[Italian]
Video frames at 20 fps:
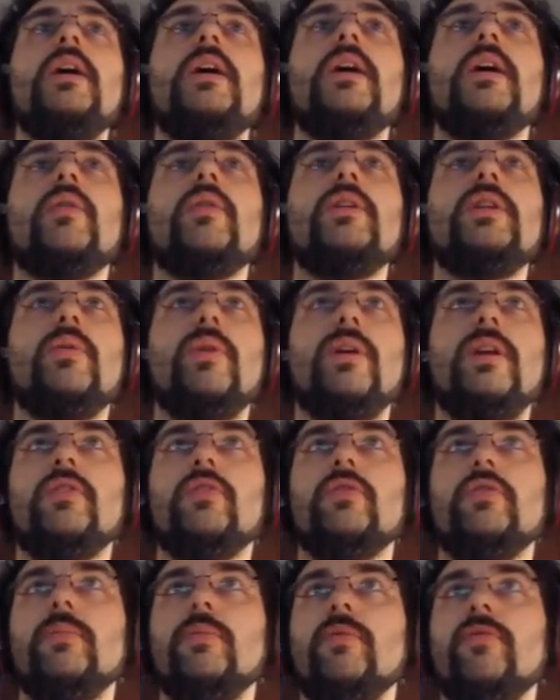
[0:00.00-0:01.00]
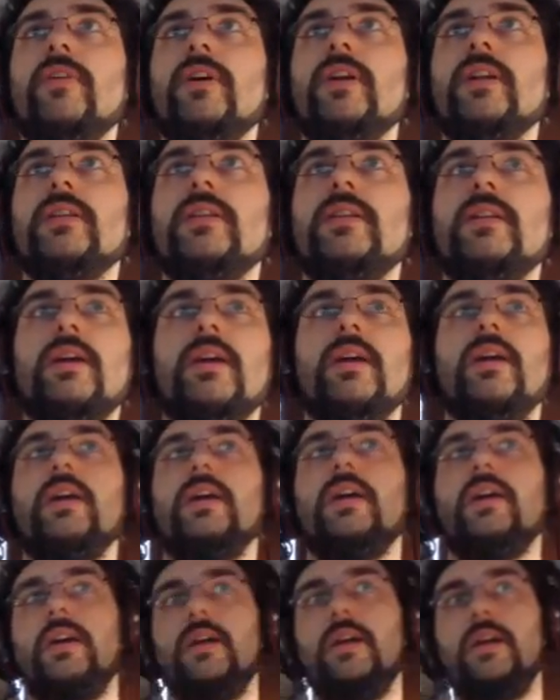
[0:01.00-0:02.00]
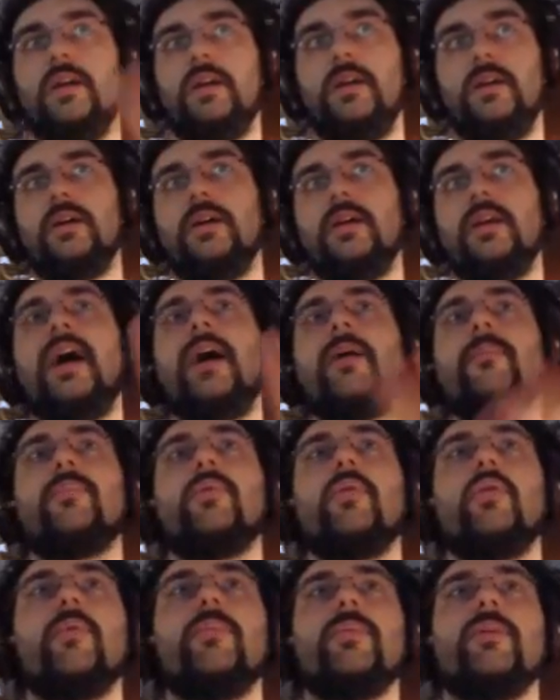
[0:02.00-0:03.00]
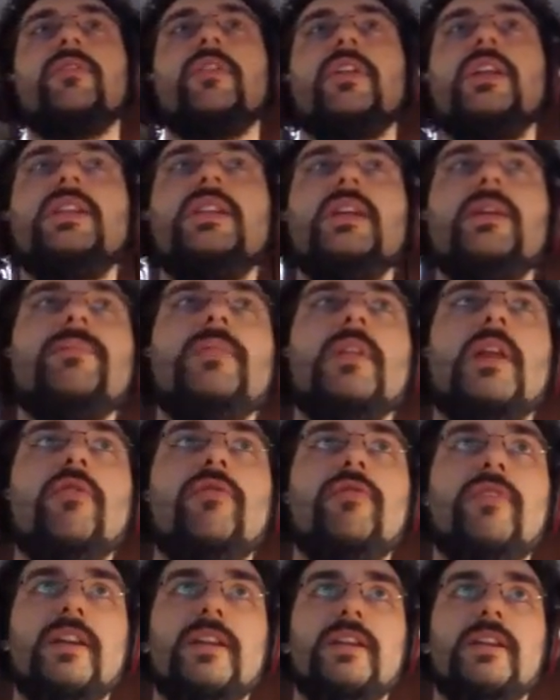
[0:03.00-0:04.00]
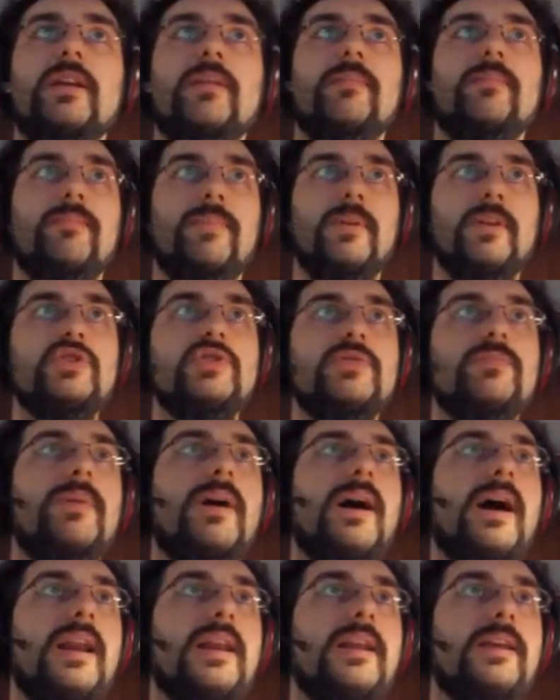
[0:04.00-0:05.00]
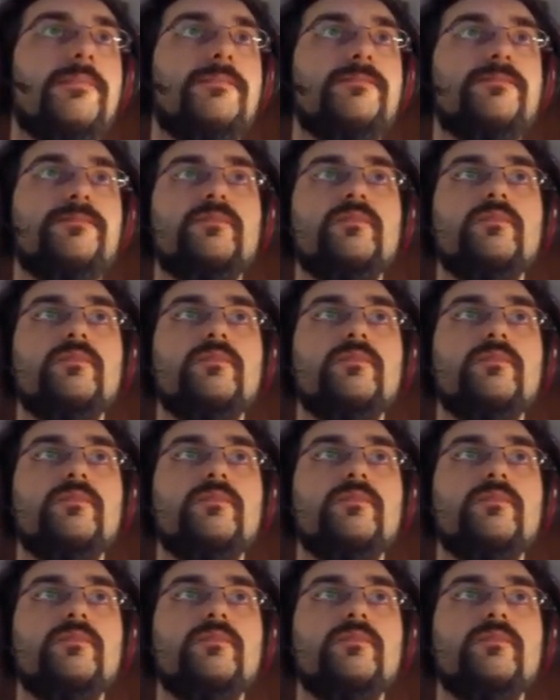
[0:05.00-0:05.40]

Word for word: Eh, quindi quelle sono le mie offerte lampo preferite. Le offerte principali